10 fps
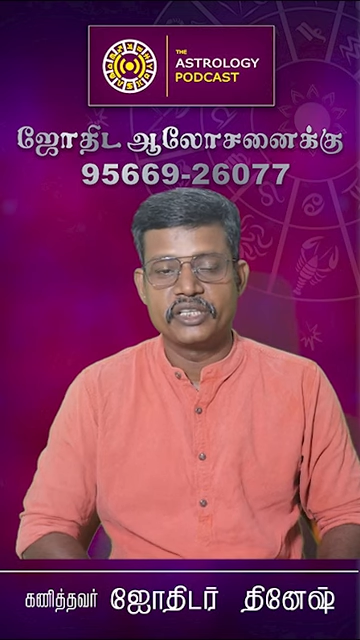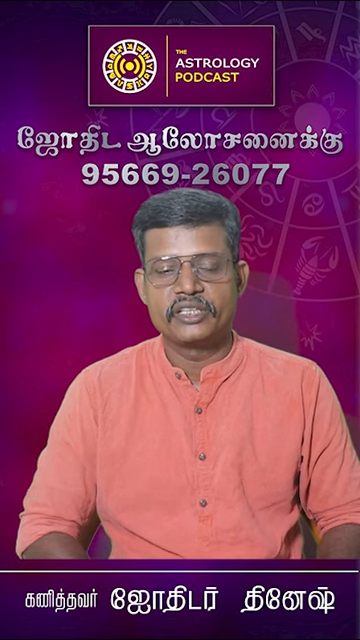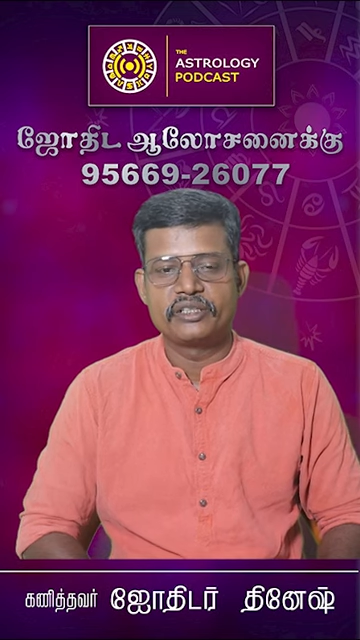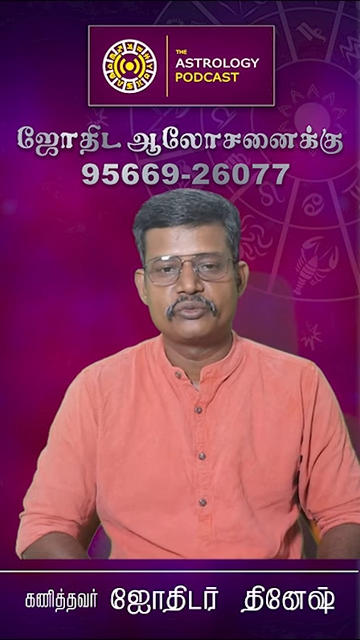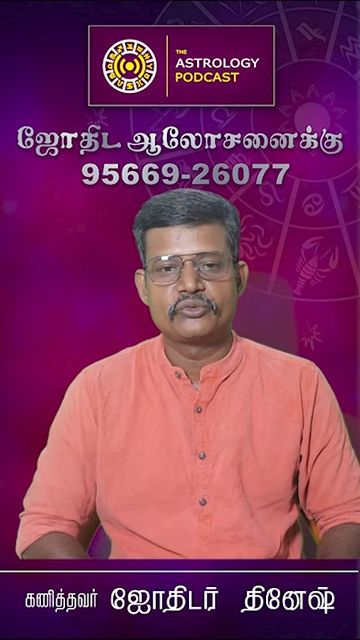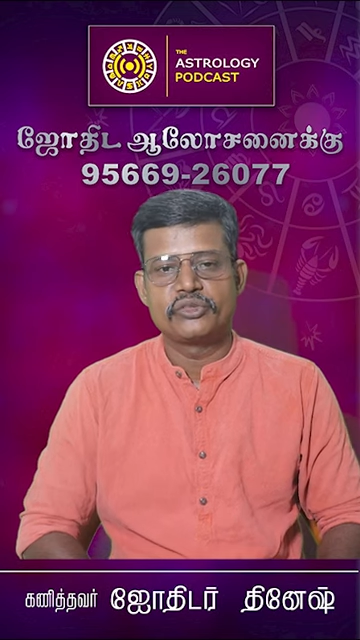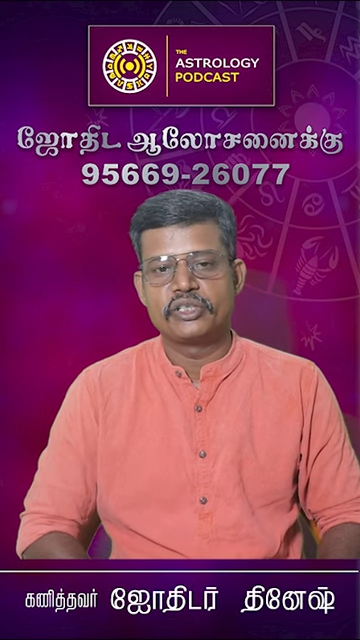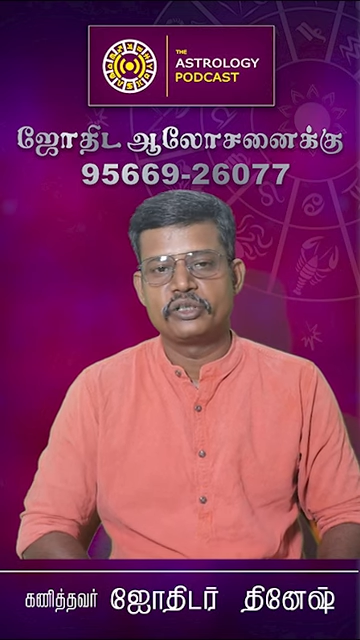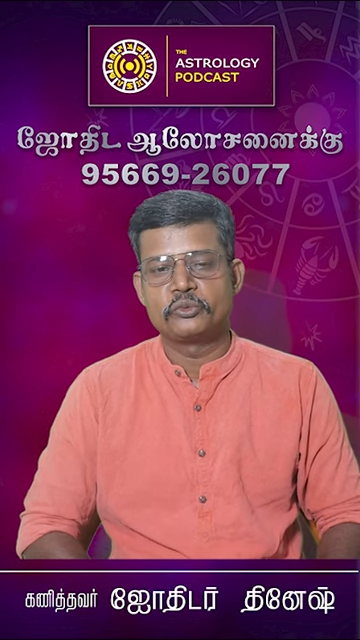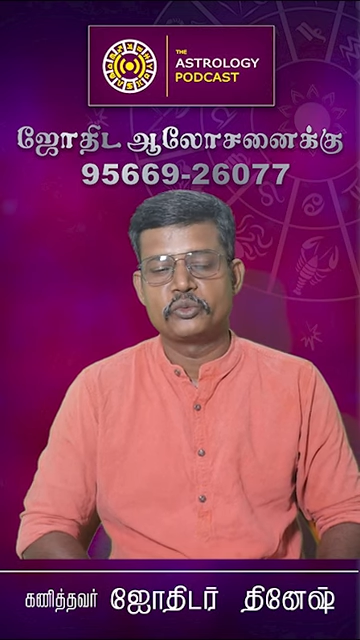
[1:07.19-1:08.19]
தைரியமும்
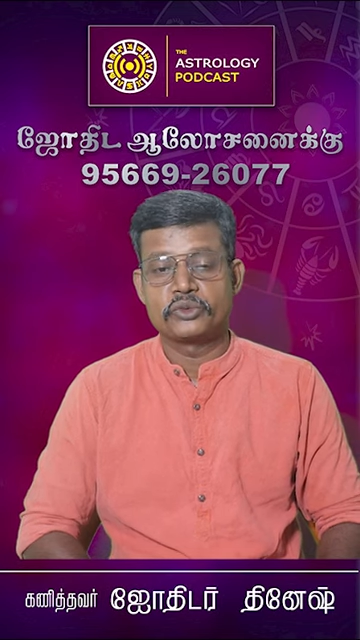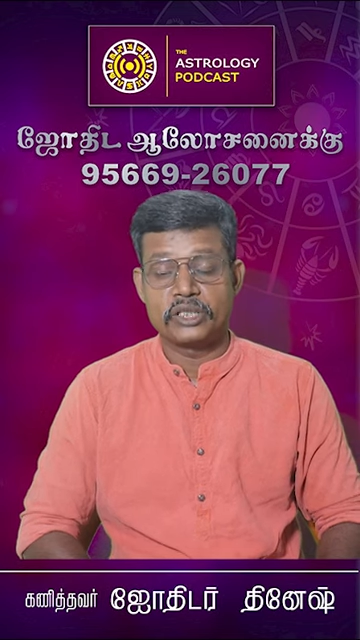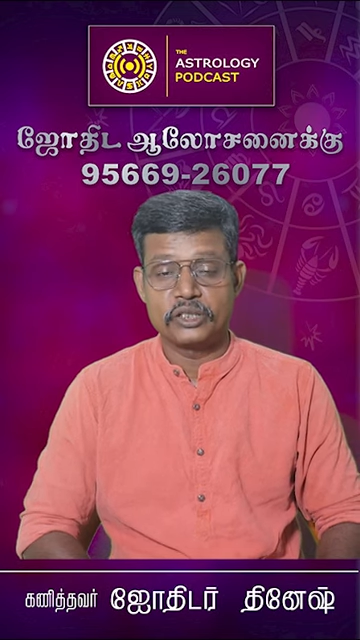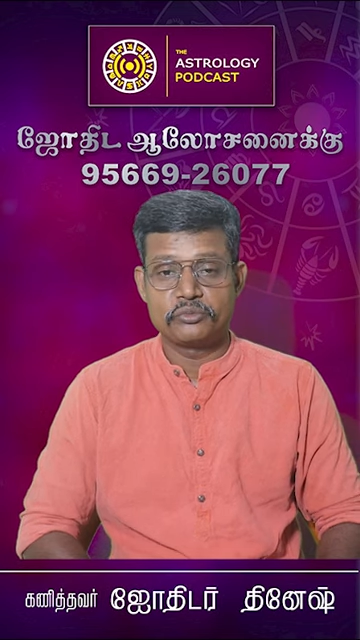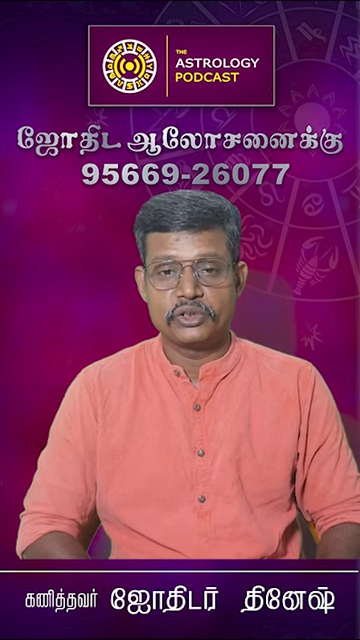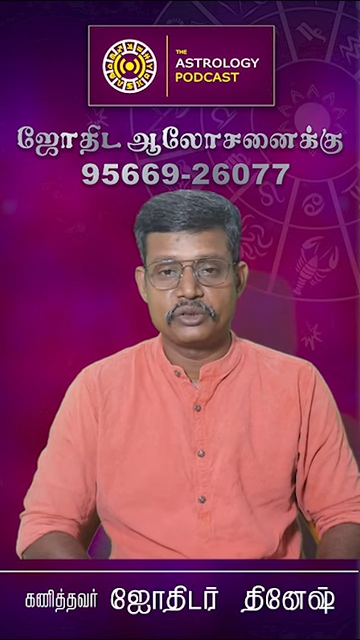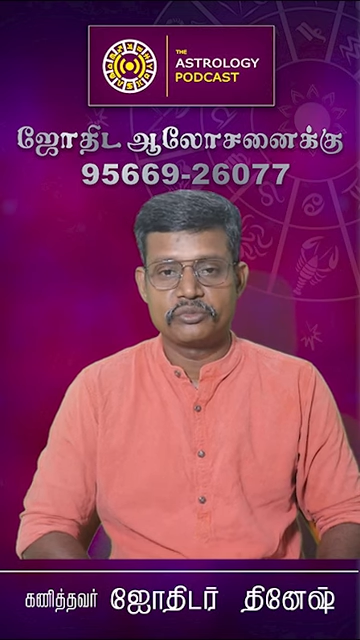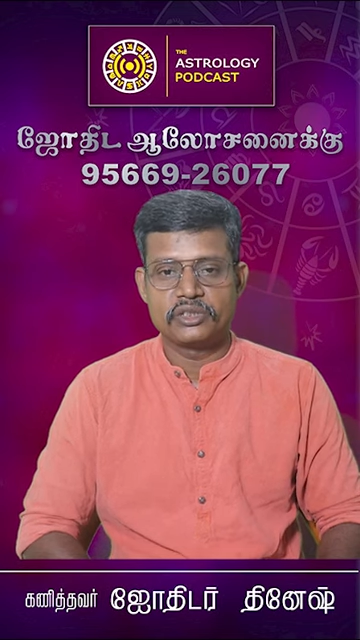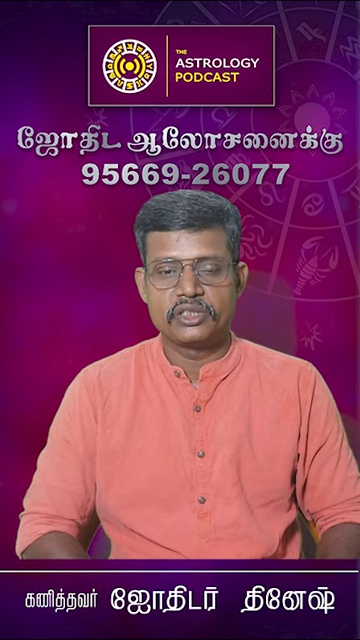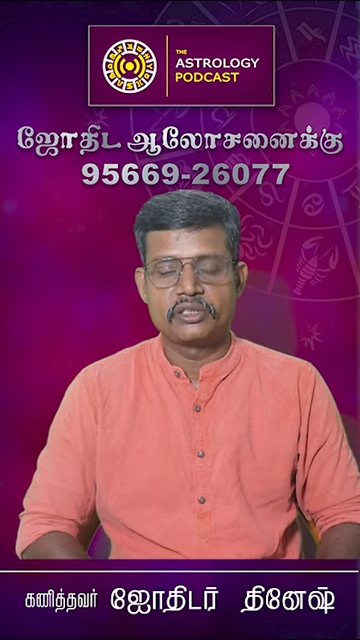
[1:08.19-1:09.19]
வீரியமும்
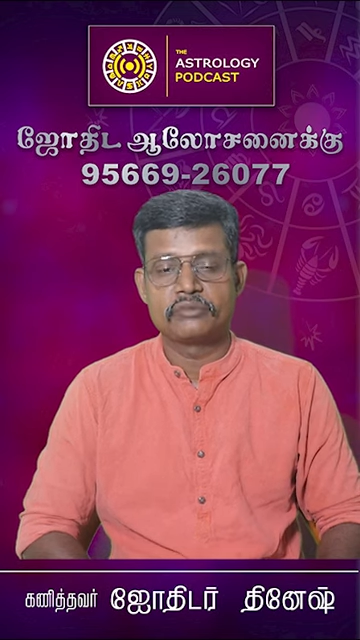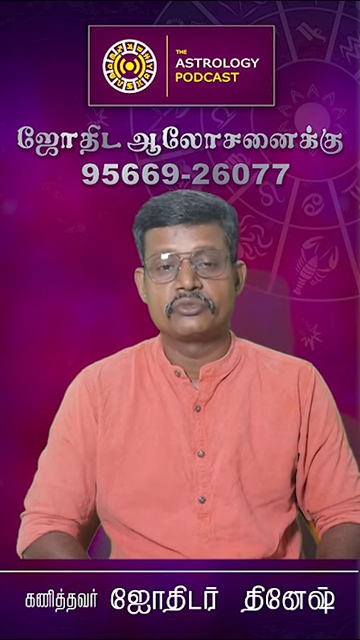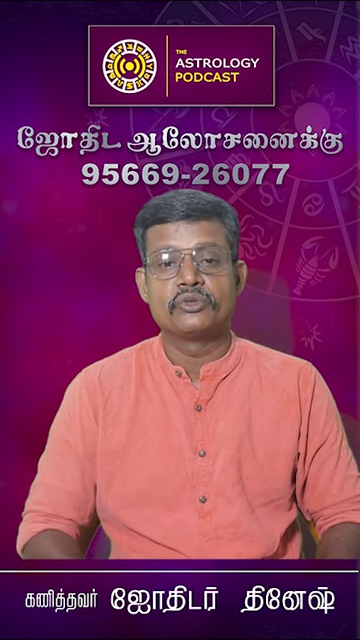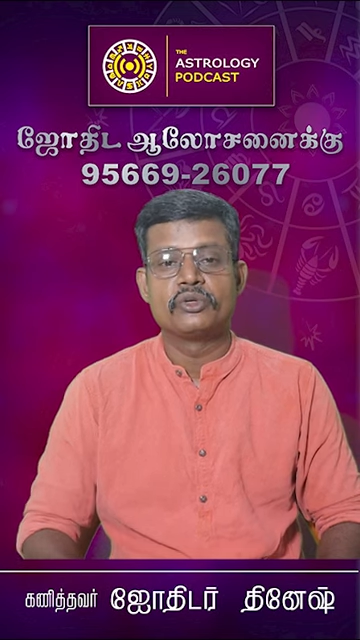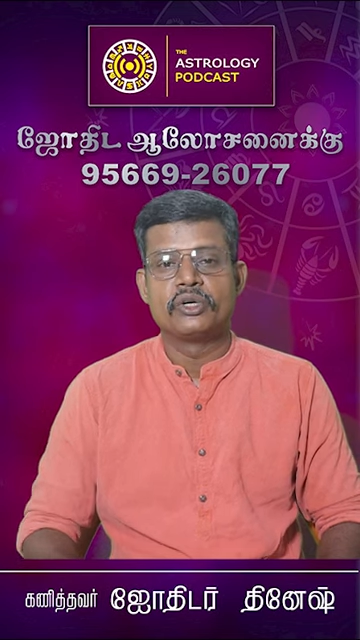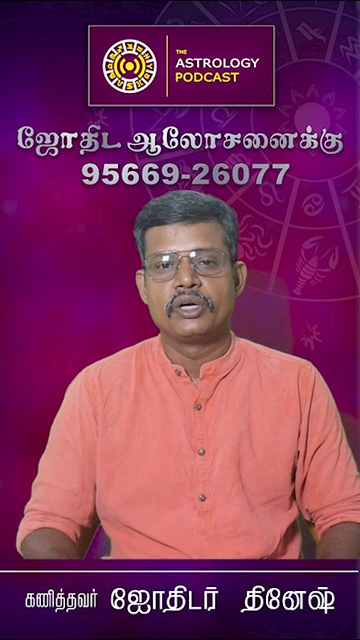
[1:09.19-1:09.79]
தன்னம்பிக்கையும் அதிகாரமும்